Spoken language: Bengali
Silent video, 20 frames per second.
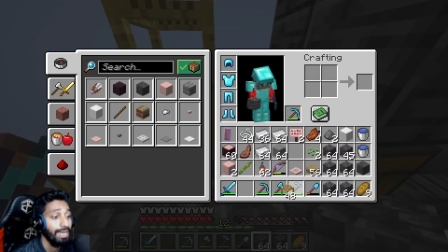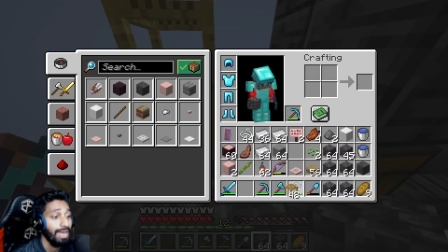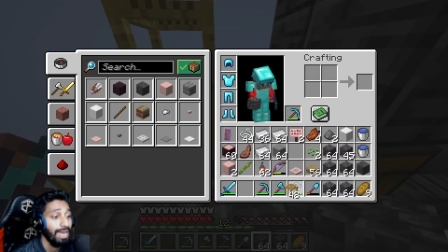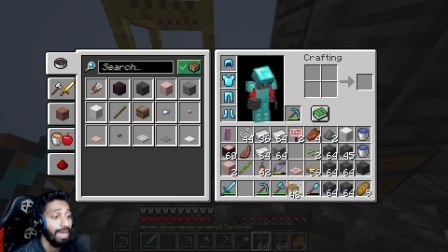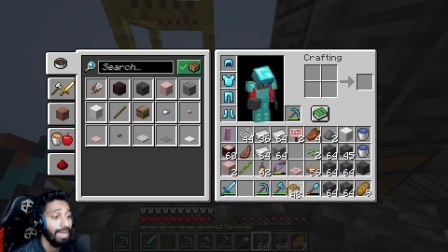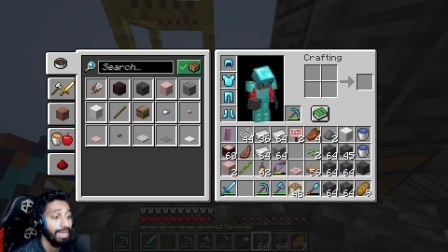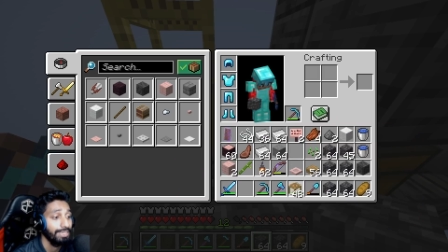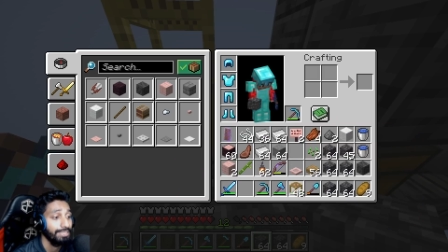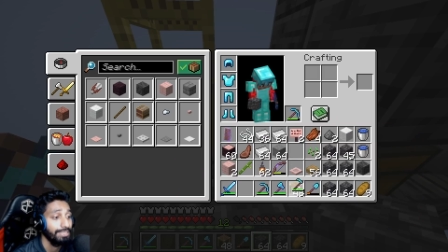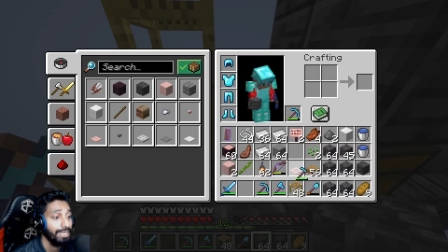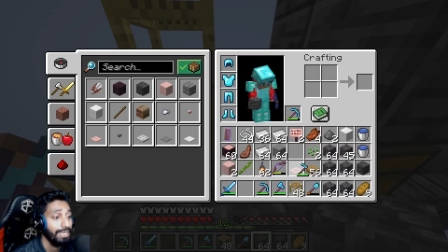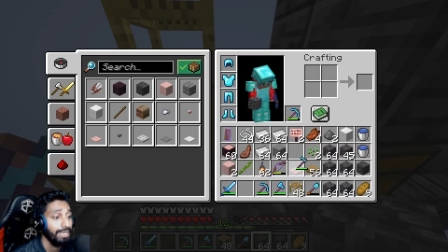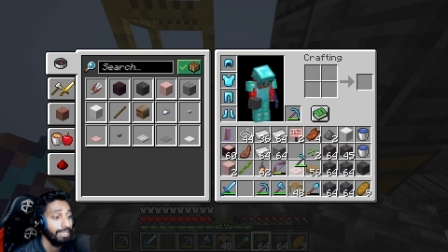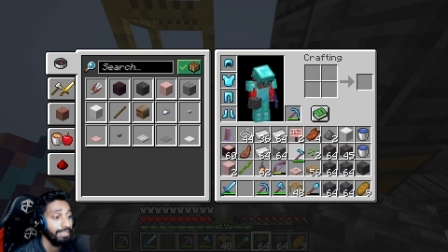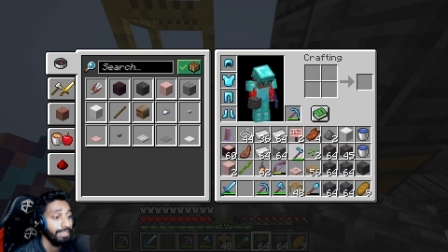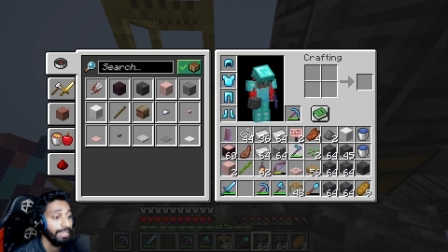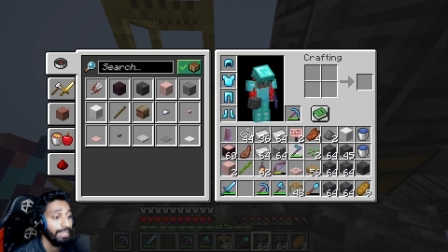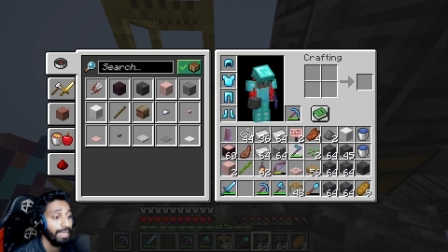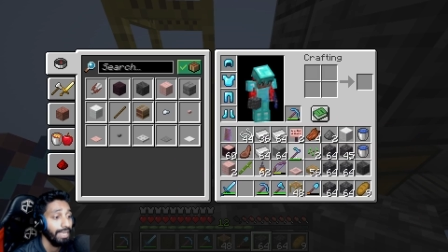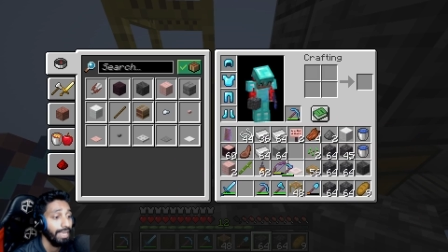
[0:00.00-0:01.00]
আর
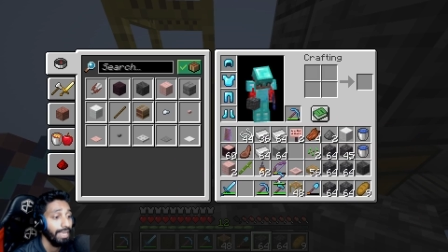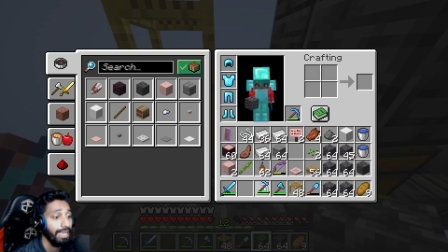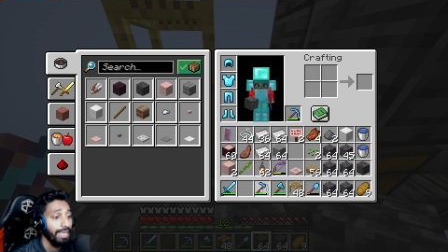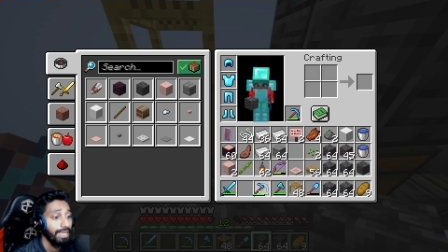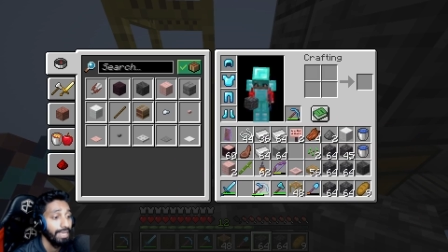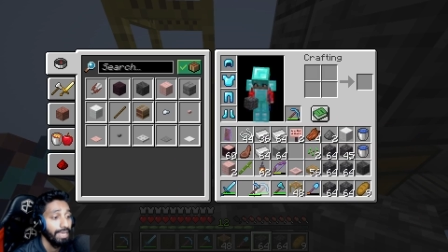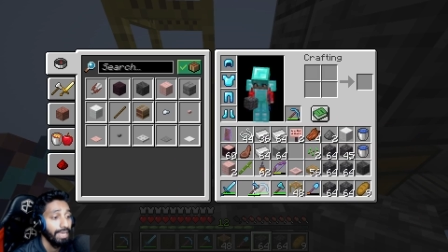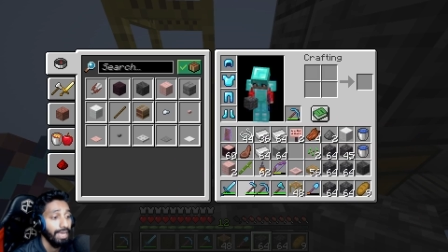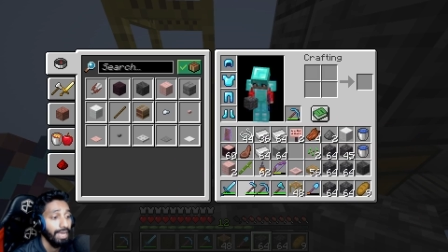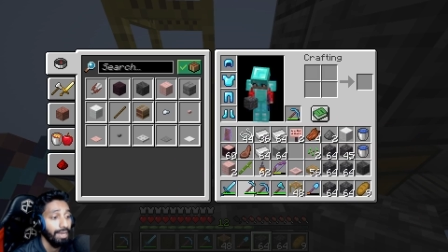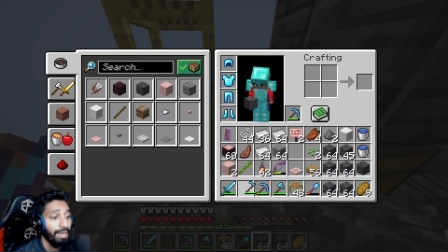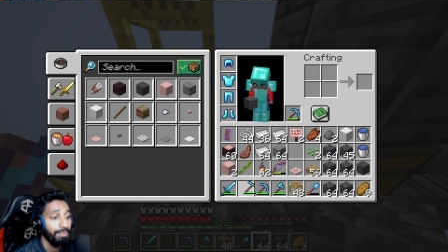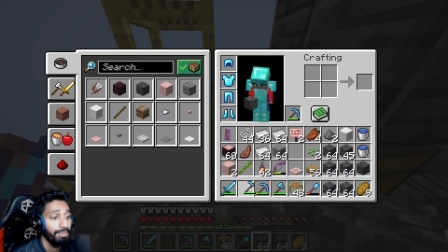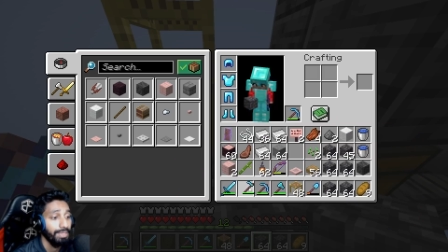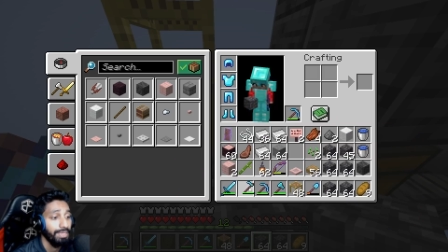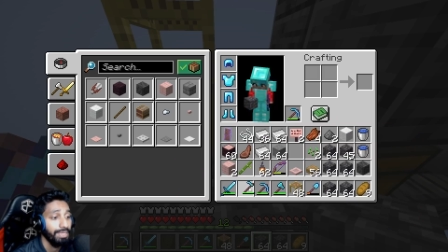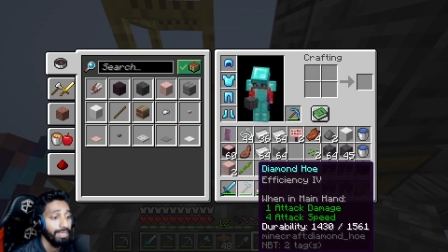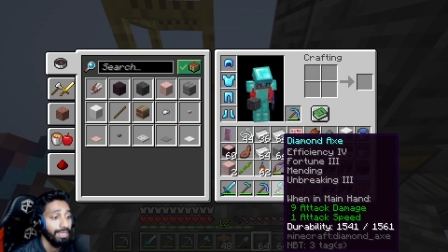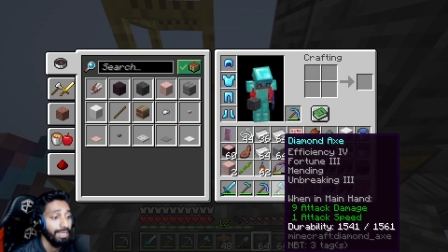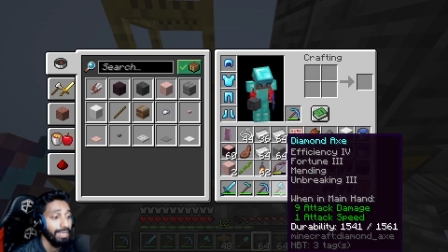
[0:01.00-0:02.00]
সাথে আমি
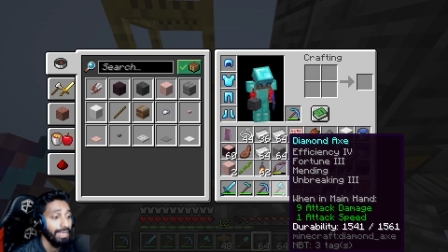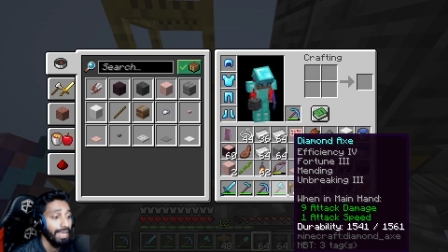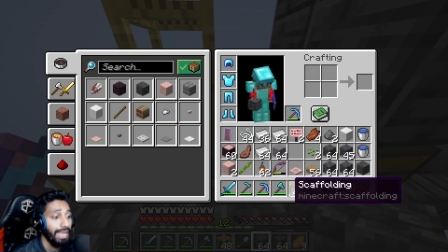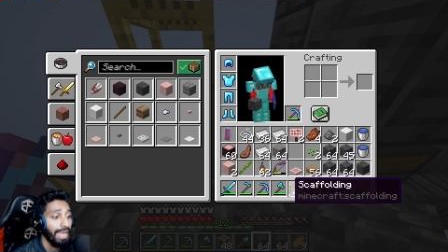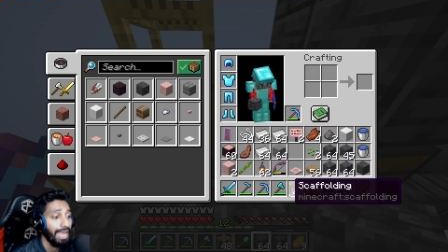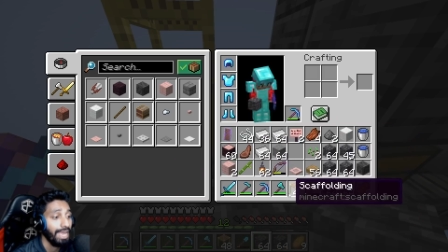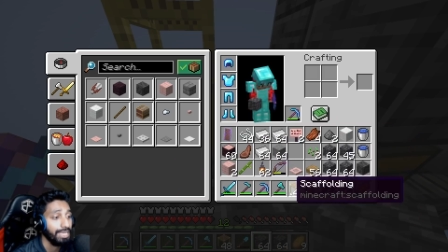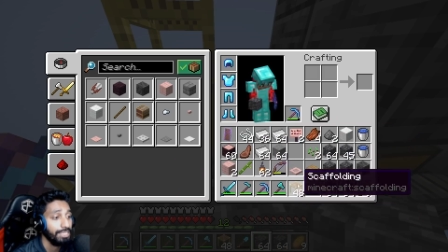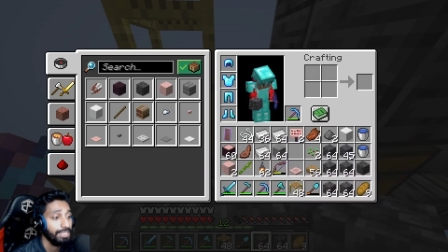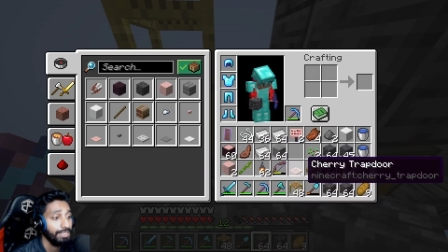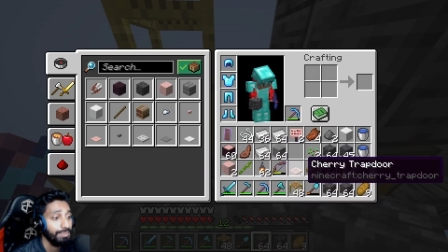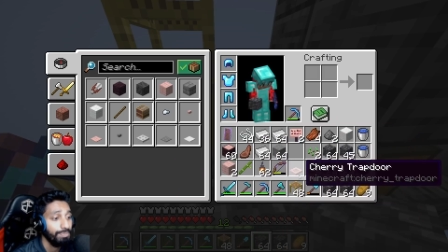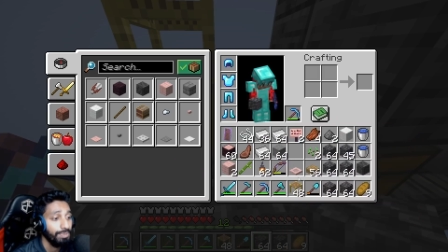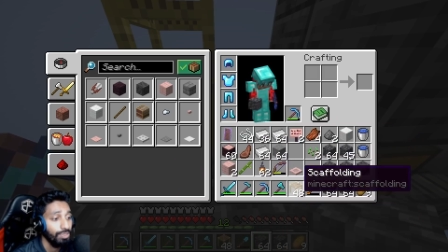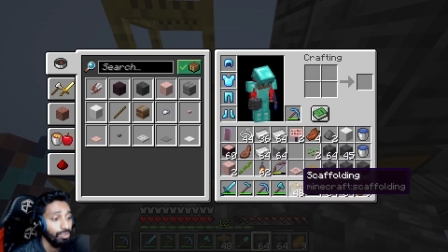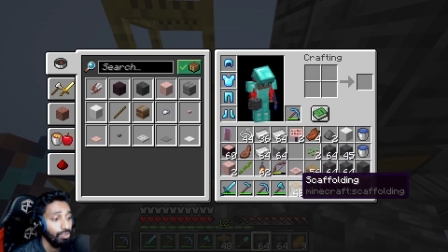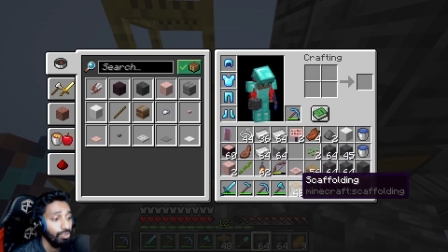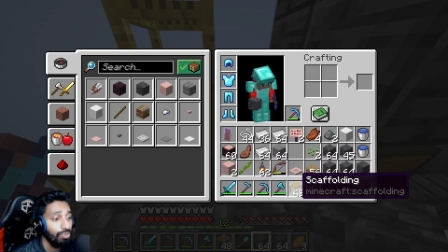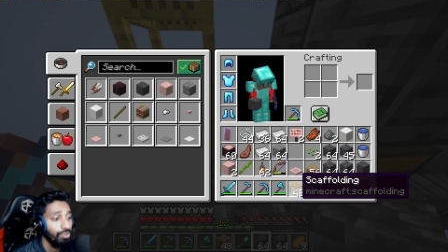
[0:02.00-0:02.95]
এক্সপিও